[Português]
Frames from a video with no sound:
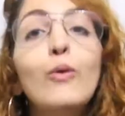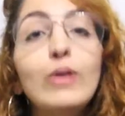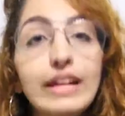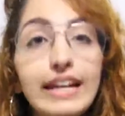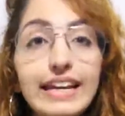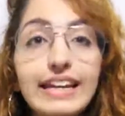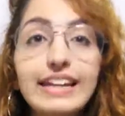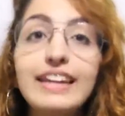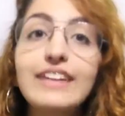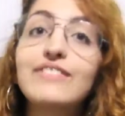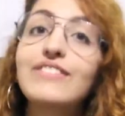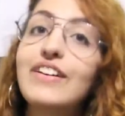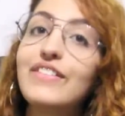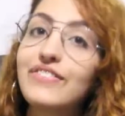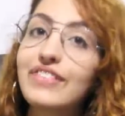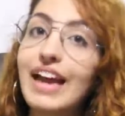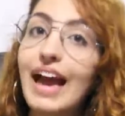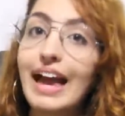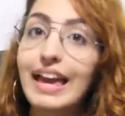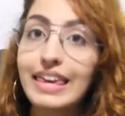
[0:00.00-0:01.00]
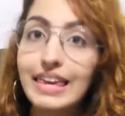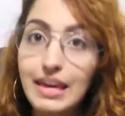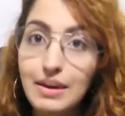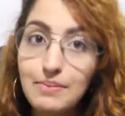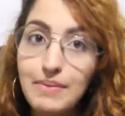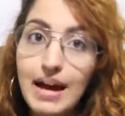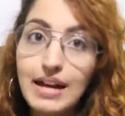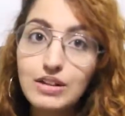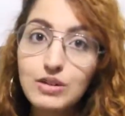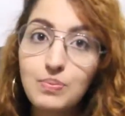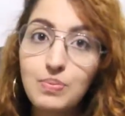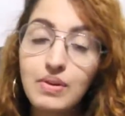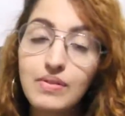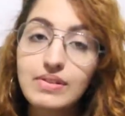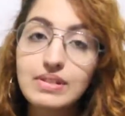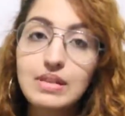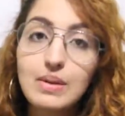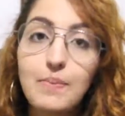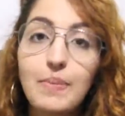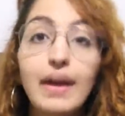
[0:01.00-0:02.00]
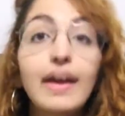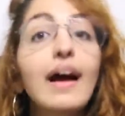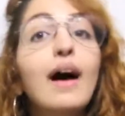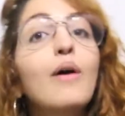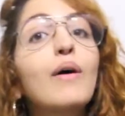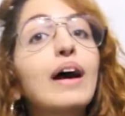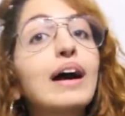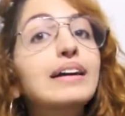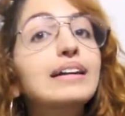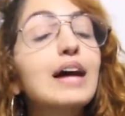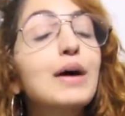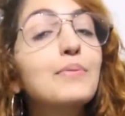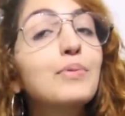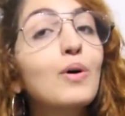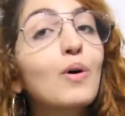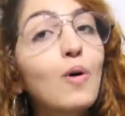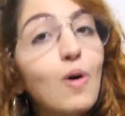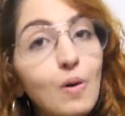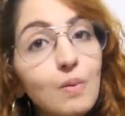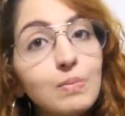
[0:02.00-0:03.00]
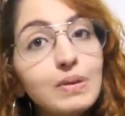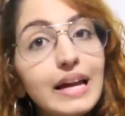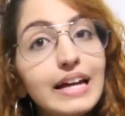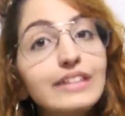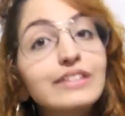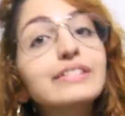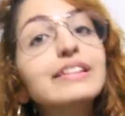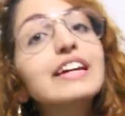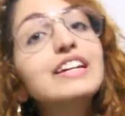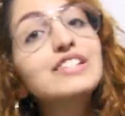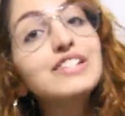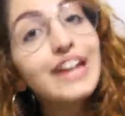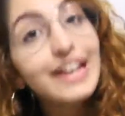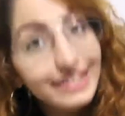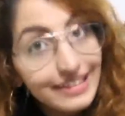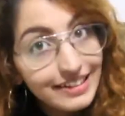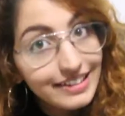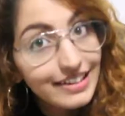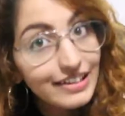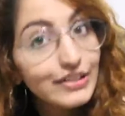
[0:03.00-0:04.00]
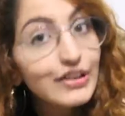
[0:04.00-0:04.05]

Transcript: O link vai ficar aqui embaixo para você pegar o cardápio completo da dieta da